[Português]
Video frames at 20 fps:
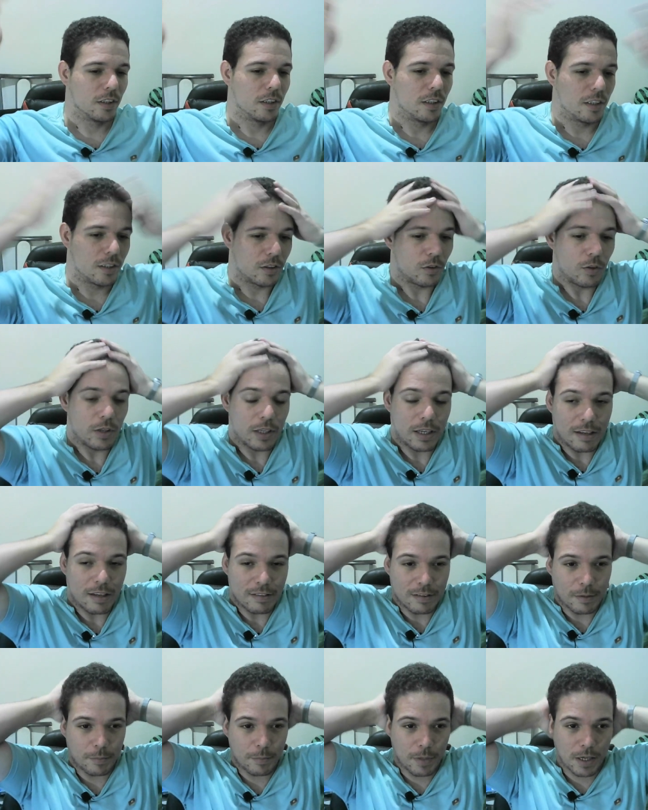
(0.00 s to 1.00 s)
Tô em
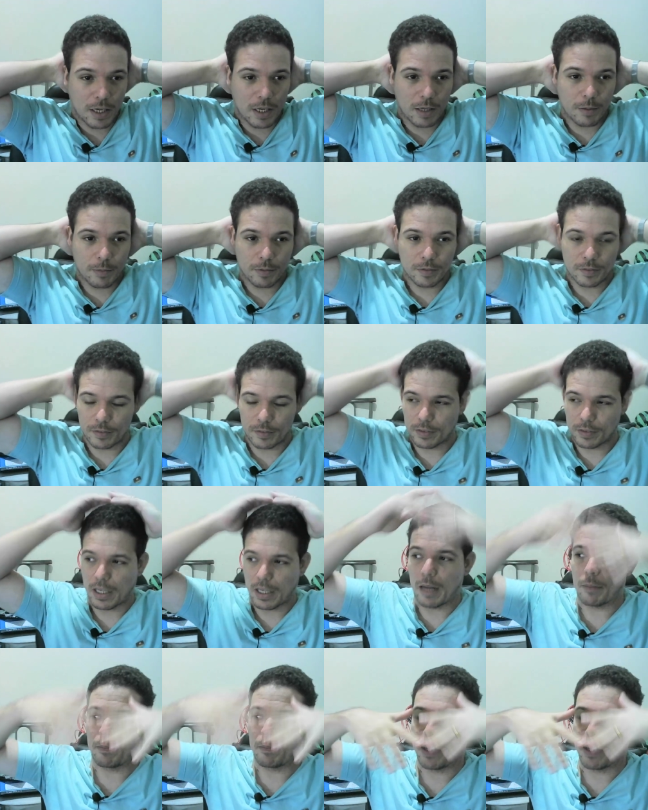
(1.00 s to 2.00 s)
casa mesmo,
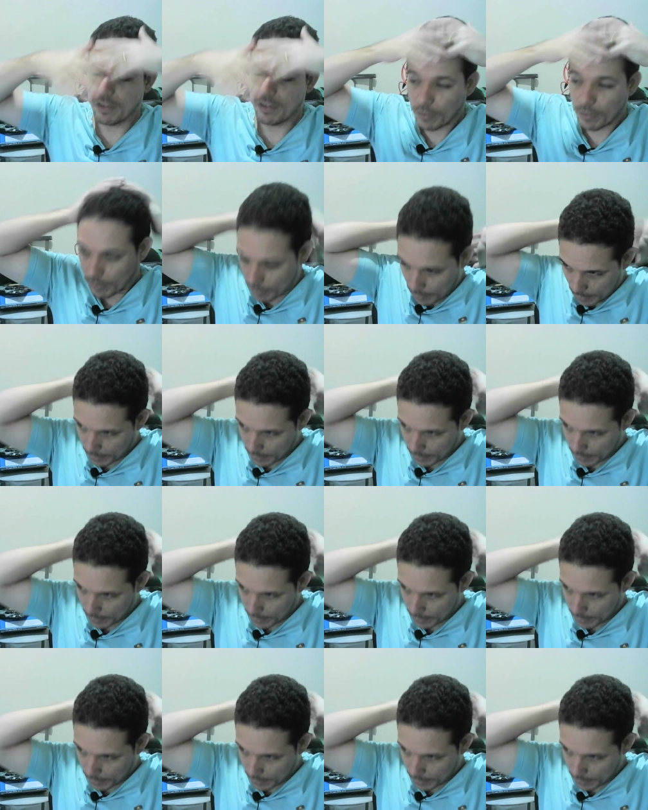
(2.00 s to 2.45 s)
cabelo